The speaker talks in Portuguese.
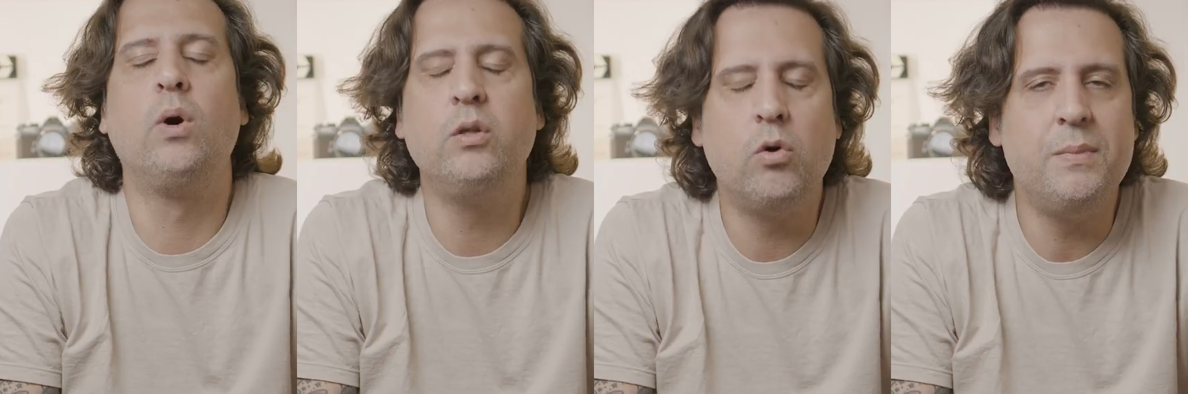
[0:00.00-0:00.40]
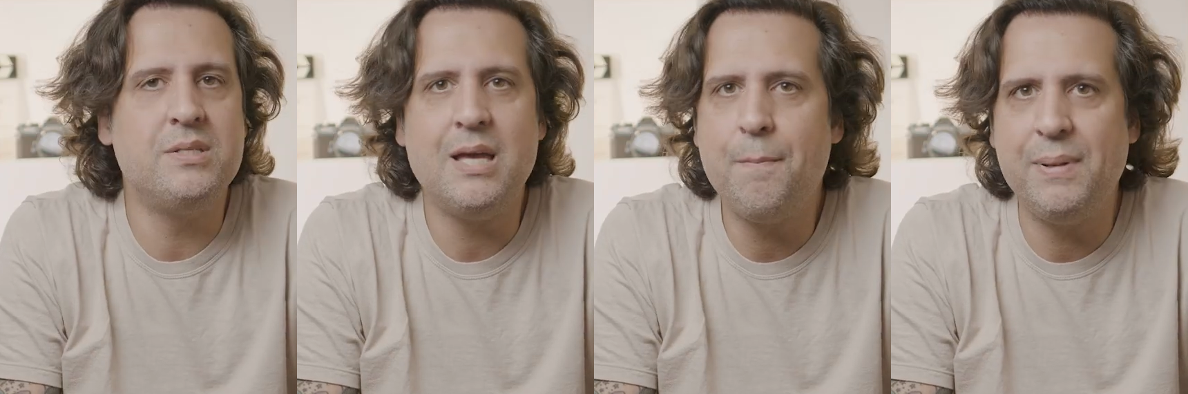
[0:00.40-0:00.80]
Quando eu
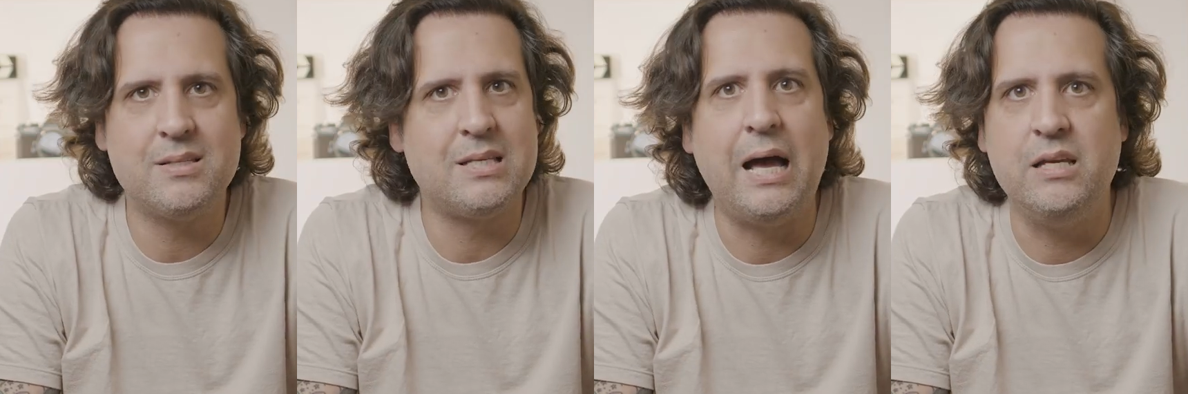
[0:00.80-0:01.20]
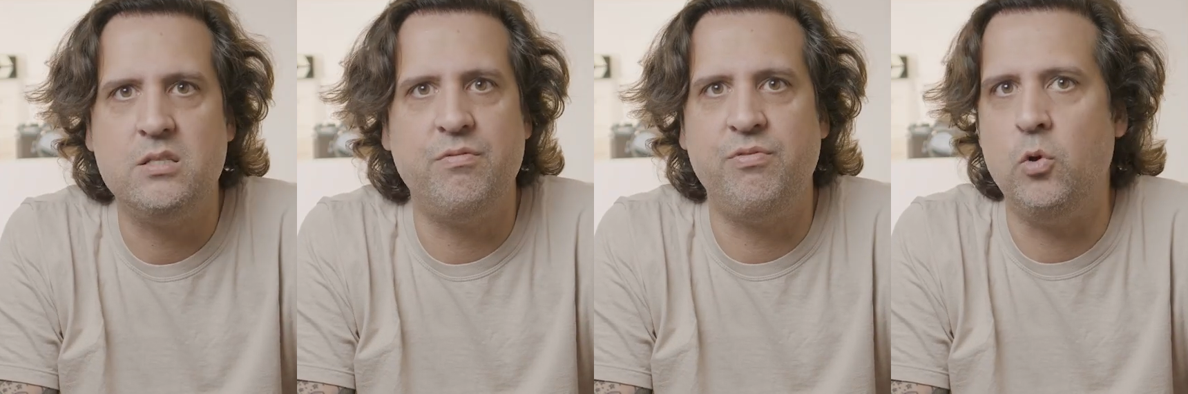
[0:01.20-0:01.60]
comecei a pensar
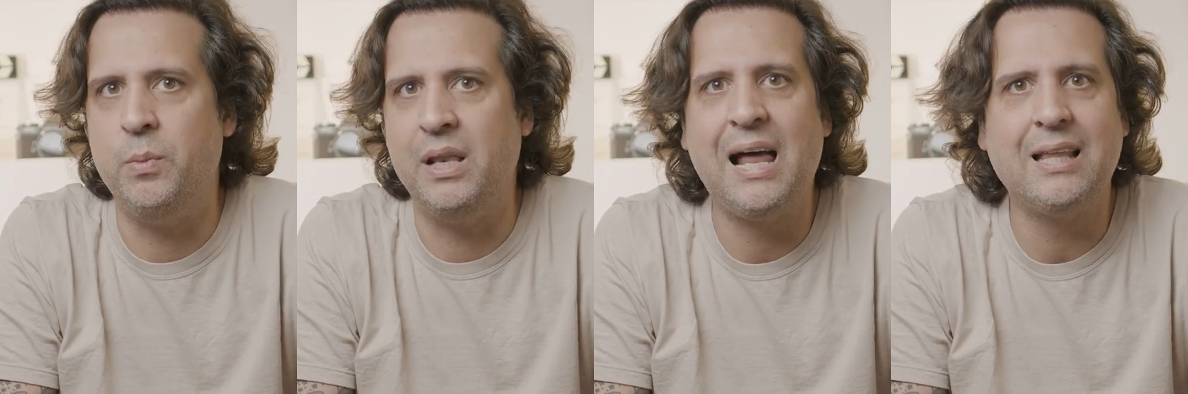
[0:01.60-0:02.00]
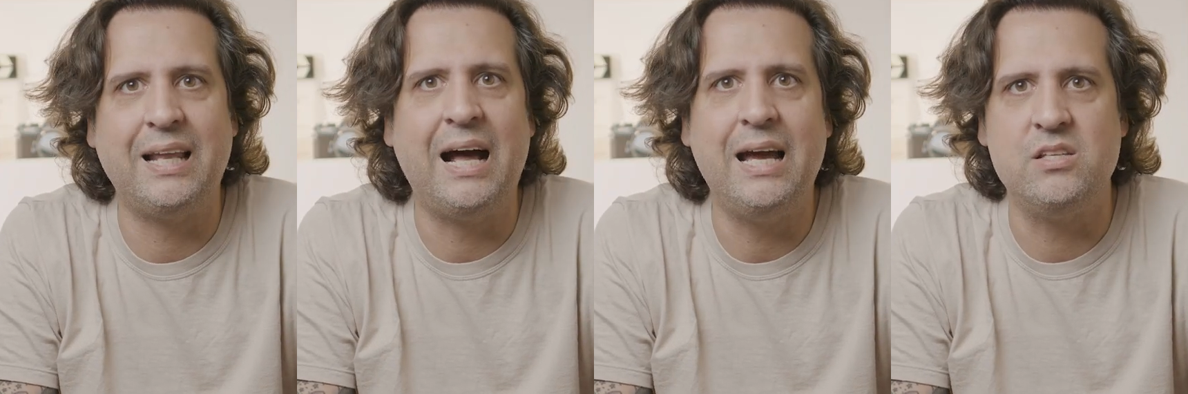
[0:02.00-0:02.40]
esse filme lá
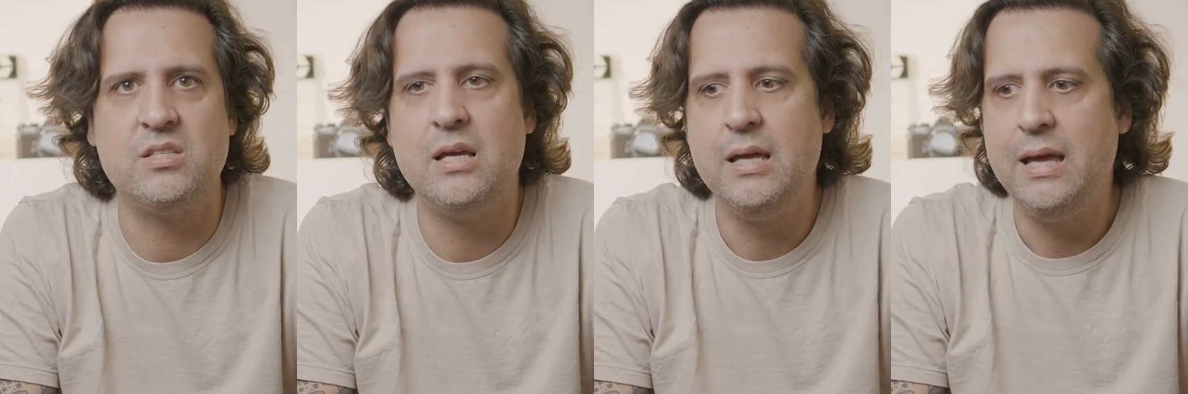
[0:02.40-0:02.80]
atrás,